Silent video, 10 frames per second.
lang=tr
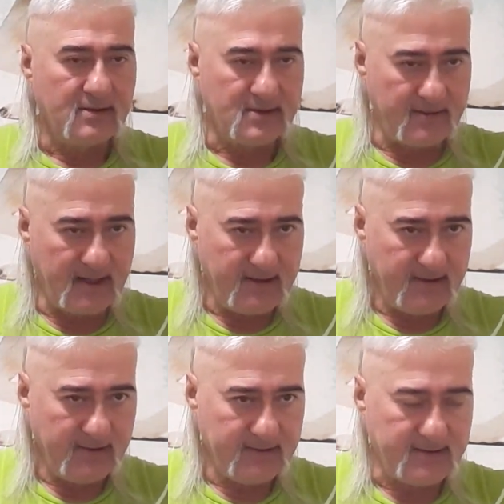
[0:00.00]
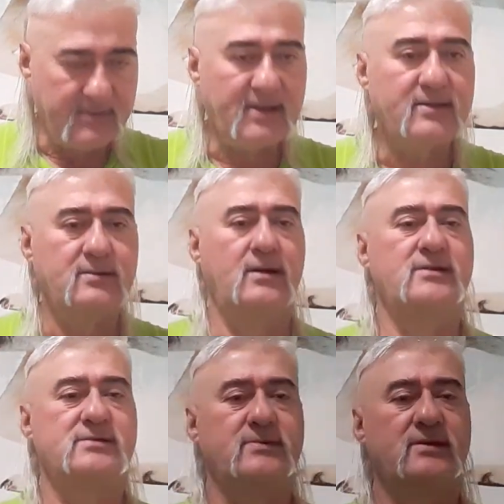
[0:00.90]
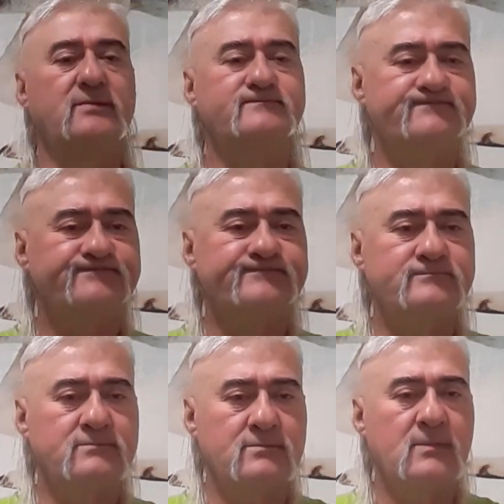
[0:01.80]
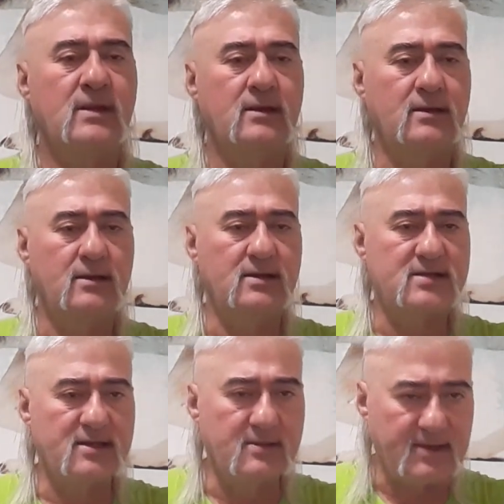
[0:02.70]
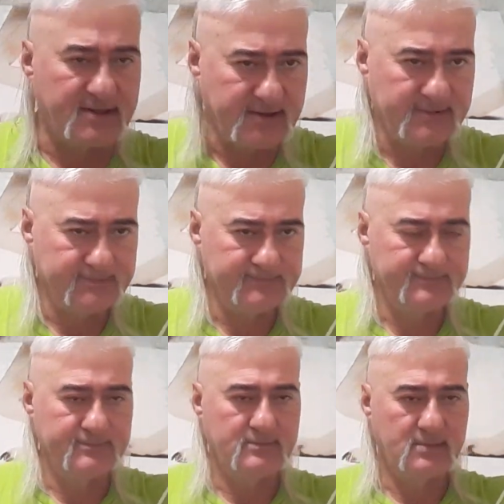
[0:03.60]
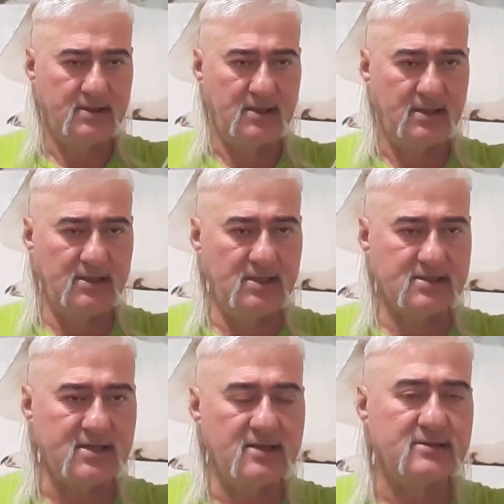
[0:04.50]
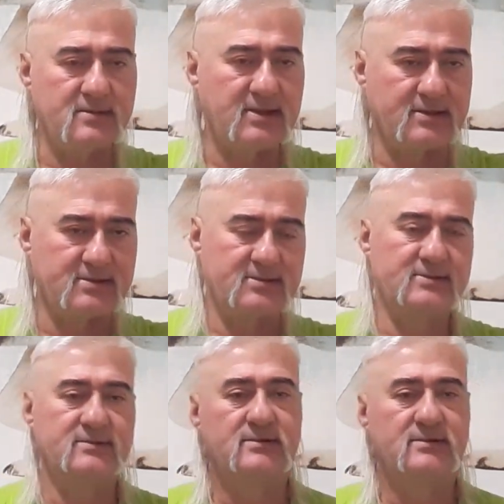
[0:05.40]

Rama demek aynı zamanda Hindistan demektir. Hindistan demektir.